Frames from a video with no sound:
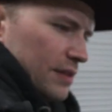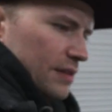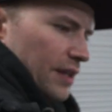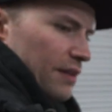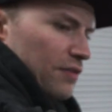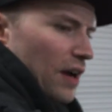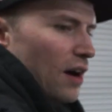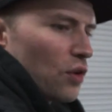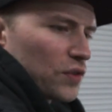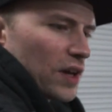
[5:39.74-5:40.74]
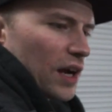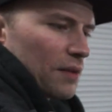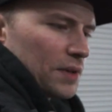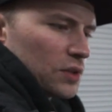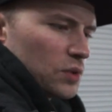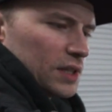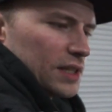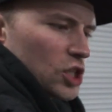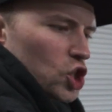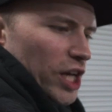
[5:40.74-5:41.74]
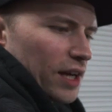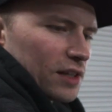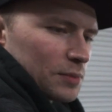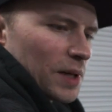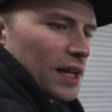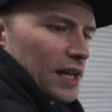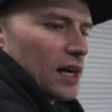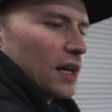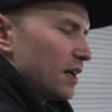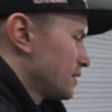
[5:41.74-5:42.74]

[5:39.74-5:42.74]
diese GFK-Auftrag haben wir natürlich hier ein stärkeres Material